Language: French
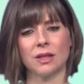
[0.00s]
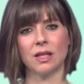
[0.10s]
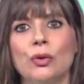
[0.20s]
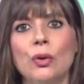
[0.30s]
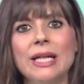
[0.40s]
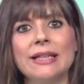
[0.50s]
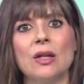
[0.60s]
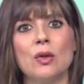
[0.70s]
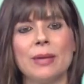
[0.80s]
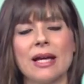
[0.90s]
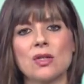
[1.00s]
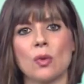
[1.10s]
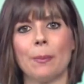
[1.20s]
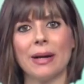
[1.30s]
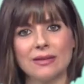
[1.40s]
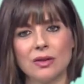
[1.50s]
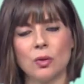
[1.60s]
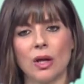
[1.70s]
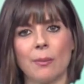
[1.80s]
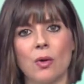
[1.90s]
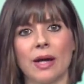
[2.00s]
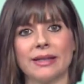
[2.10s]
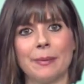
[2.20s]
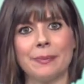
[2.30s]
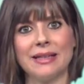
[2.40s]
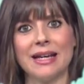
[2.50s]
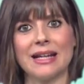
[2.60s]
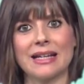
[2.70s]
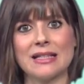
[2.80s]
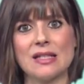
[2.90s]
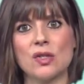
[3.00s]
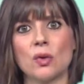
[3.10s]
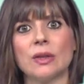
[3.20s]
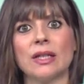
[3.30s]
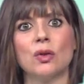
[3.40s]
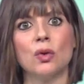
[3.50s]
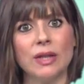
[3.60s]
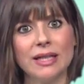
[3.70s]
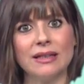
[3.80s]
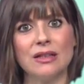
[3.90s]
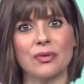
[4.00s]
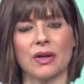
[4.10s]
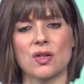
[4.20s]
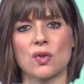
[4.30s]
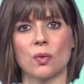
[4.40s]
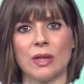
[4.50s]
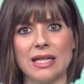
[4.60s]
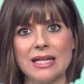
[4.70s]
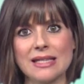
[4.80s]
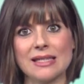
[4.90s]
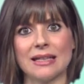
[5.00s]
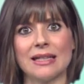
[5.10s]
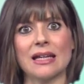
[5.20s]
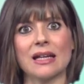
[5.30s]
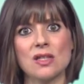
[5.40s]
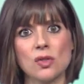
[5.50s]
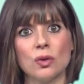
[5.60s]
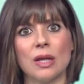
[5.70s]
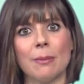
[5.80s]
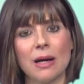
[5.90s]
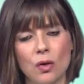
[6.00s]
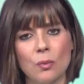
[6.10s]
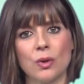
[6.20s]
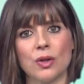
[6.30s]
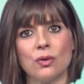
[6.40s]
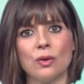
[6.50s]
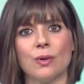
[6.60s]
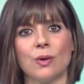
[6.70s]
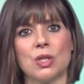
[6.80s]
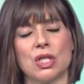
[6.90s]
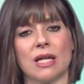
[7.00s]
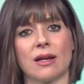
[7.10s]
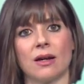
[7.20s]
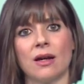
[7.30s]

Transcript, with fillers: Deux lignes de lumière sont particulièrement adaptées à l'acquisition des données des diffractions X des cristaux des macromolécules biologiques,